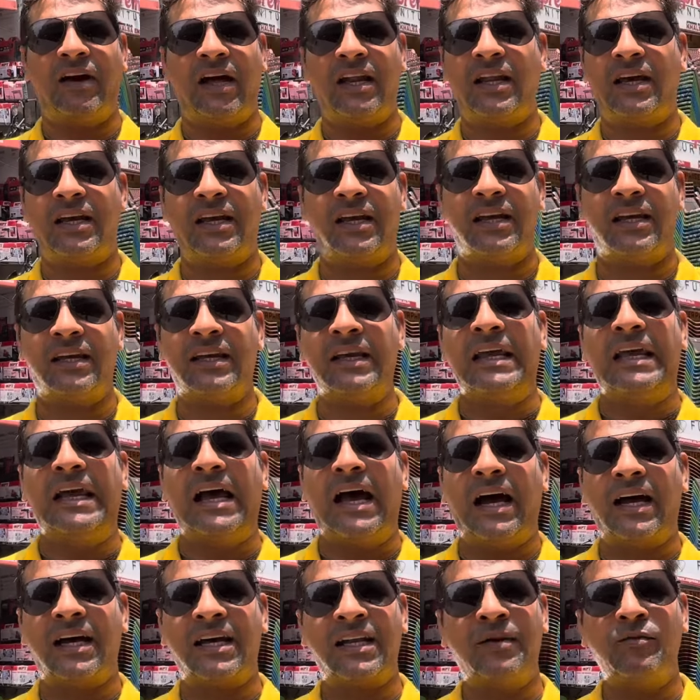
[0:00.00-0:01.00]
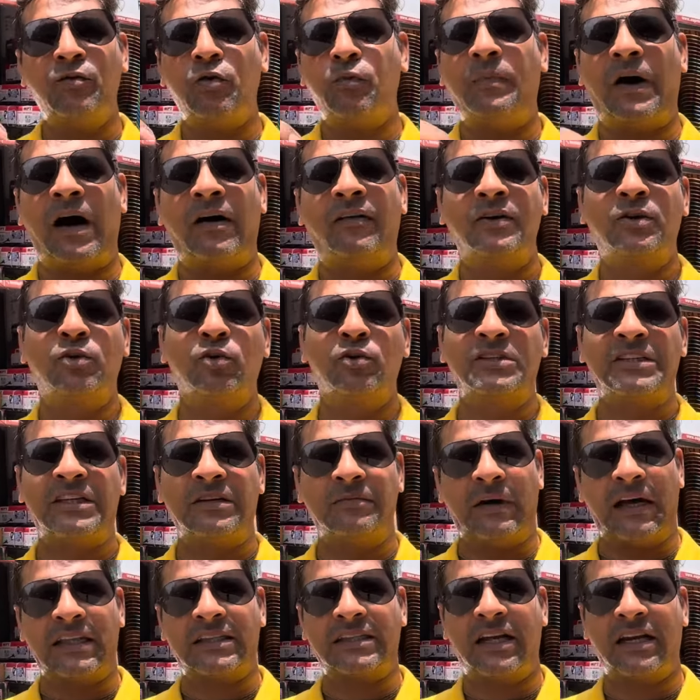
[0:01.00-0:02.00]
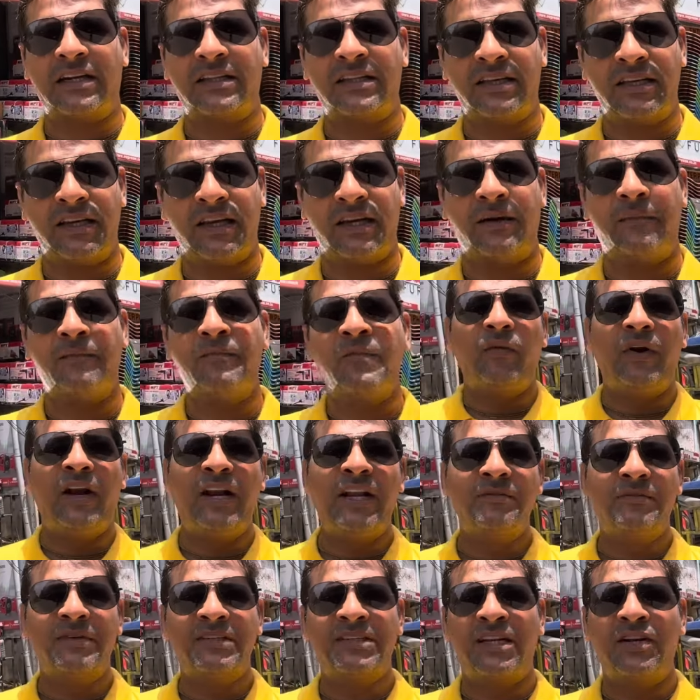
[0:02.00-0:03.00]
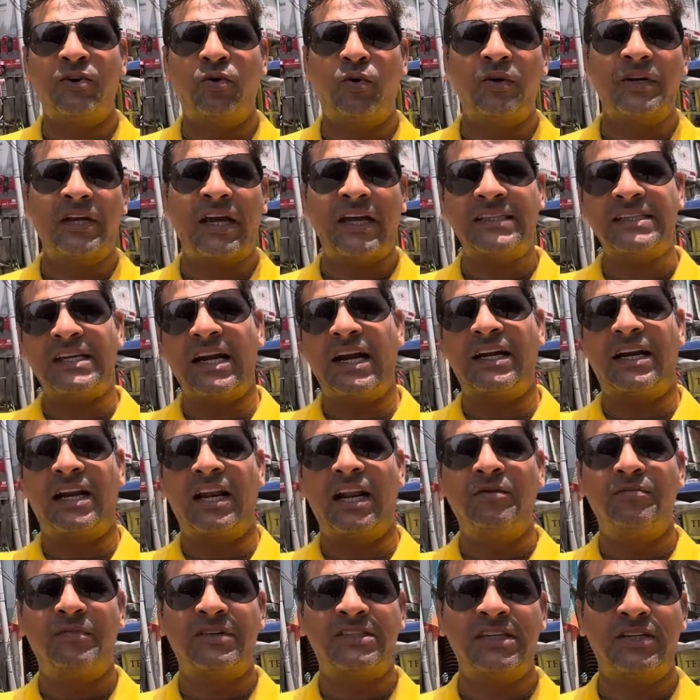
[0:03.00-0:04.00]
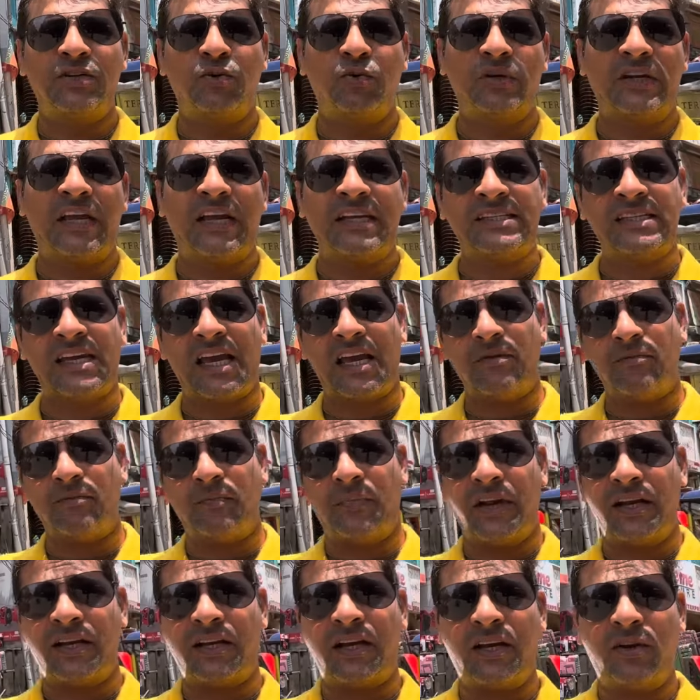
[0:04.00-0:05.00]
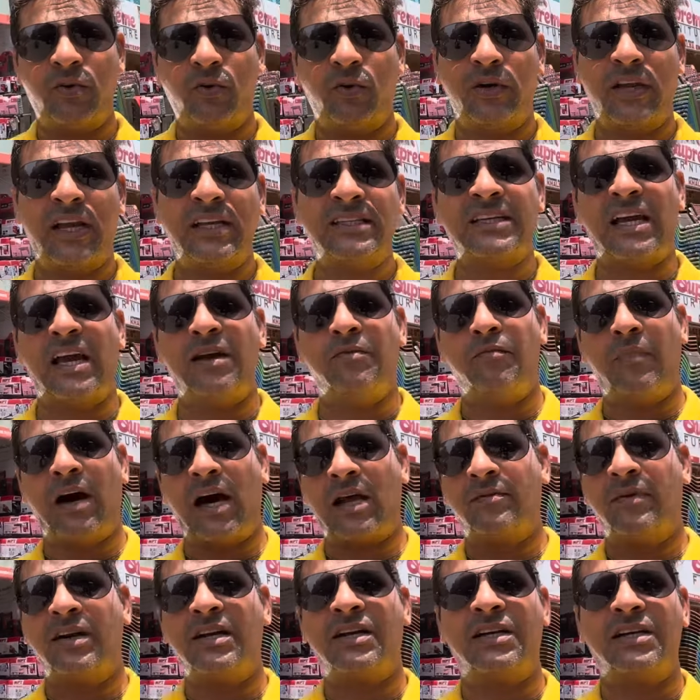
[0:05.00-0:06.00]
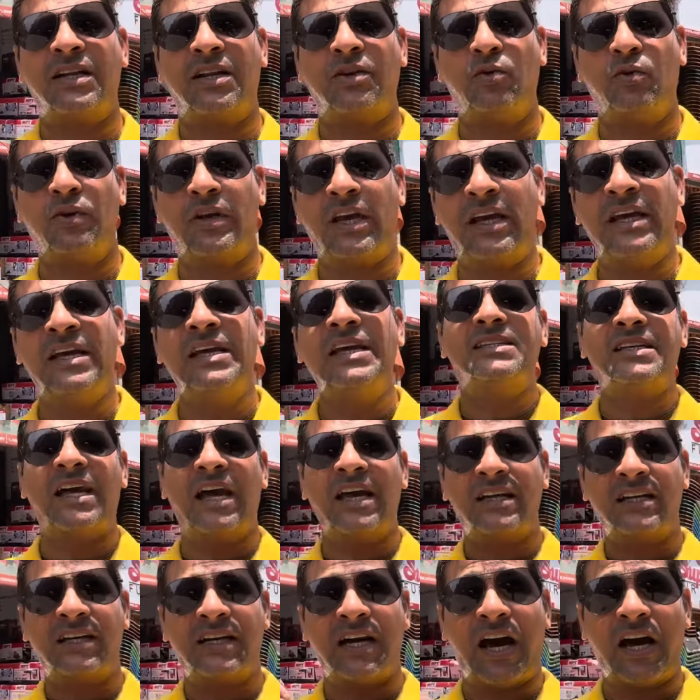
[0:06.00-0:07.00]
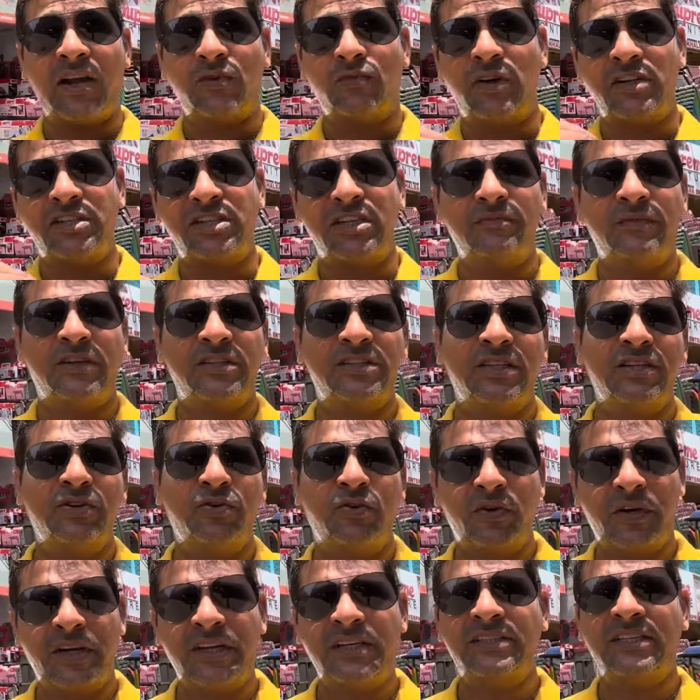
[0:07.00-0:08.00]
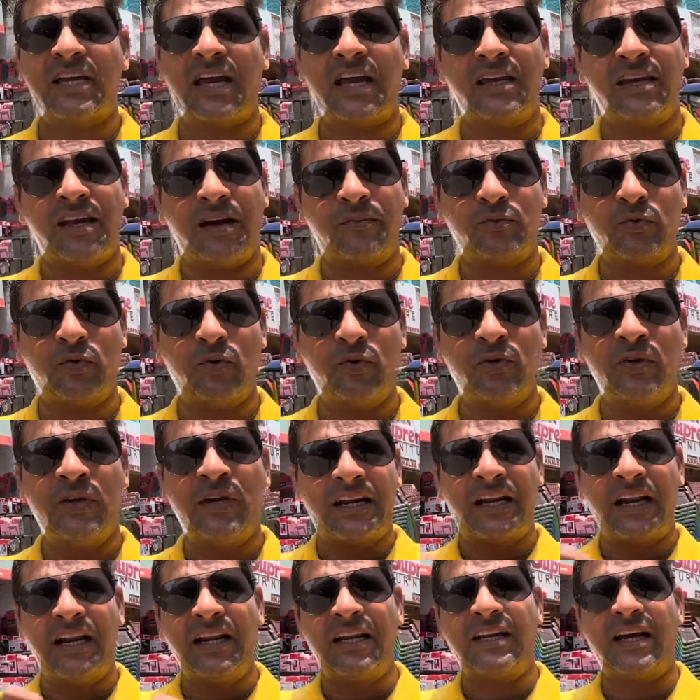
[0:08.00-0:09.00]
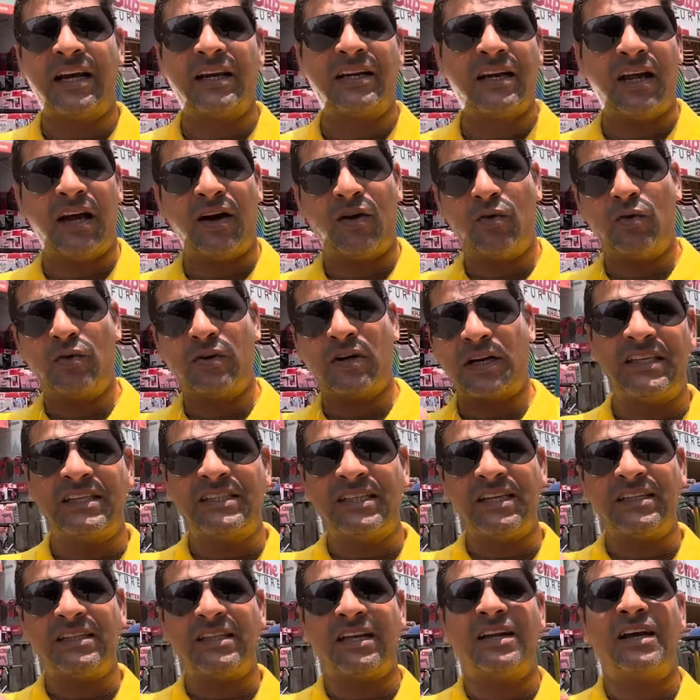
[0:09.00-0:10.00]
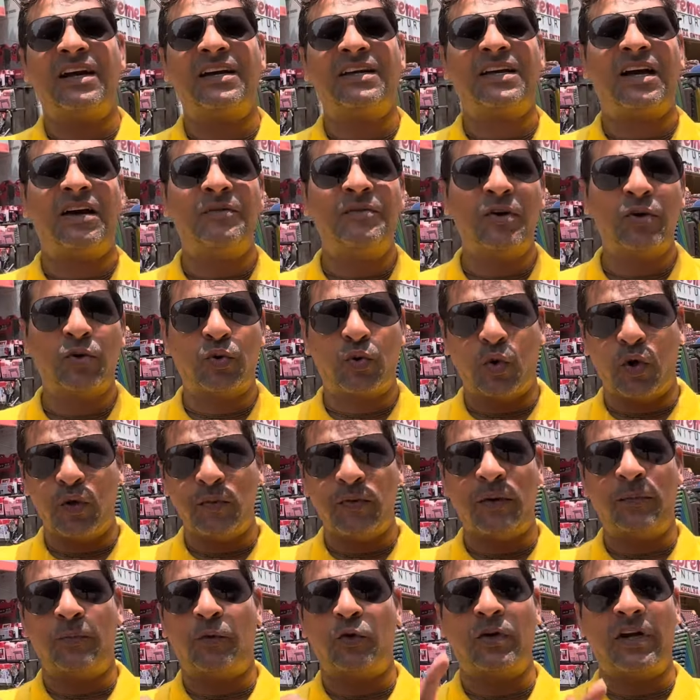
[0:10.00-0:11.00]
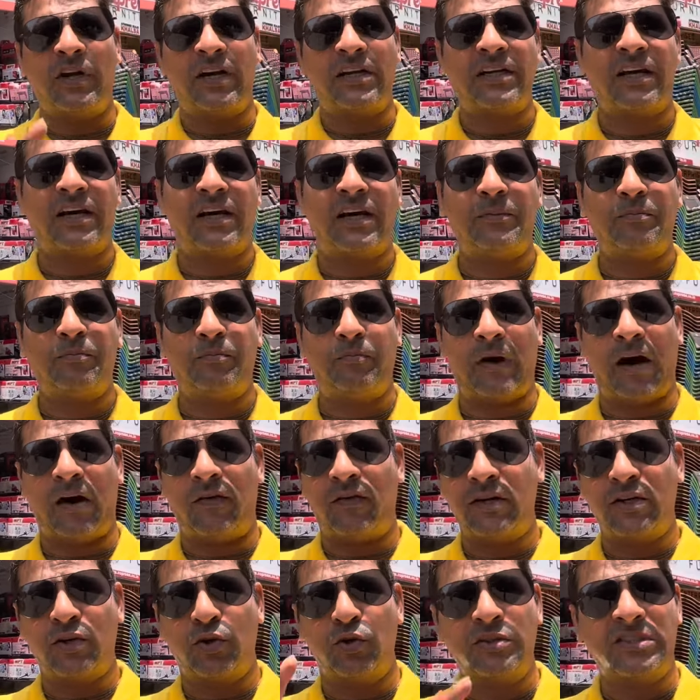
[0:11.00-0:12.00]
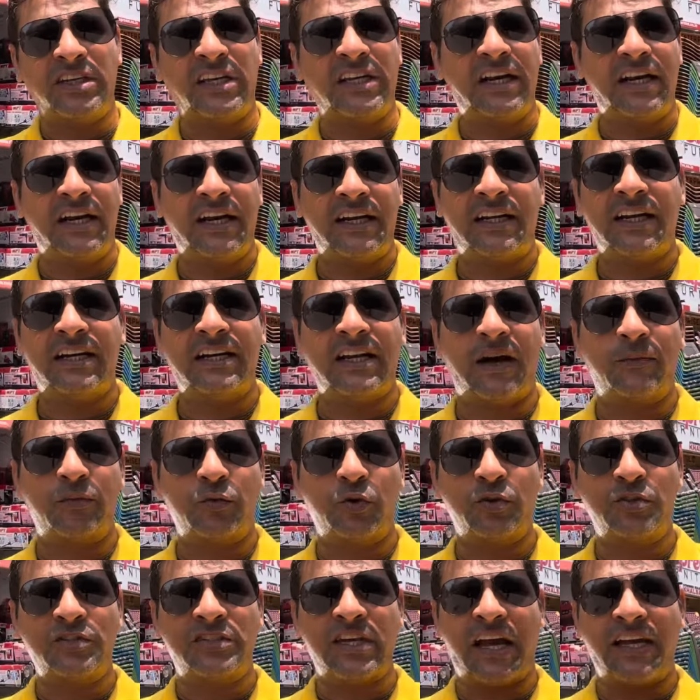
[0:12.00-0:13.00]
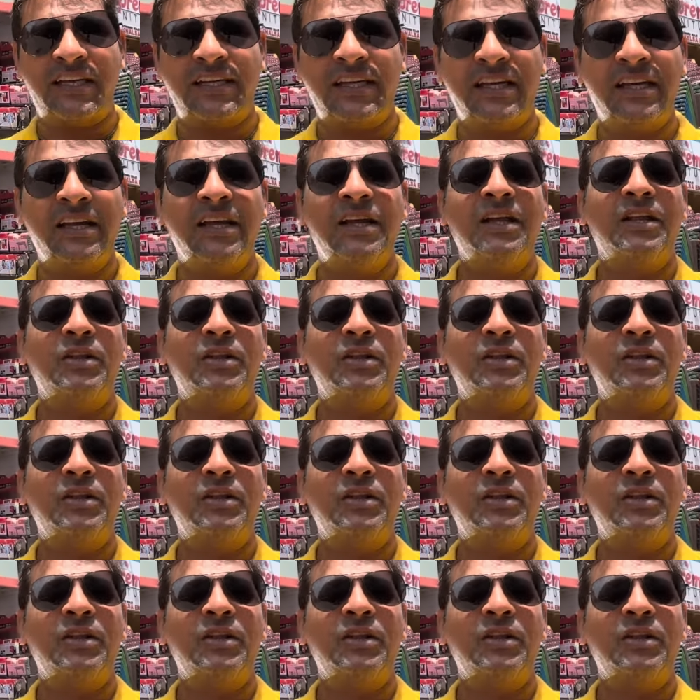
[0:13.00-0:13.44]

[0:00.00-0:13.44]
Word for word: वाला है अगर हम लोग पावर टूल्स की बात करते हैं वेल्डिंग मशीन हो गया चाहे ड्रिल मशीन हो गया चाहे ब्रेकर हो गया चाहे मार्बल कटर हो गया चाहे कार वॉशिंग मशीन हो गई चाहे आपको ड्रिल करना हो किसी तरह का भी कोई भी प्रोडक्ट अगर पावर टूल से रिलेटेड आपको चाहिए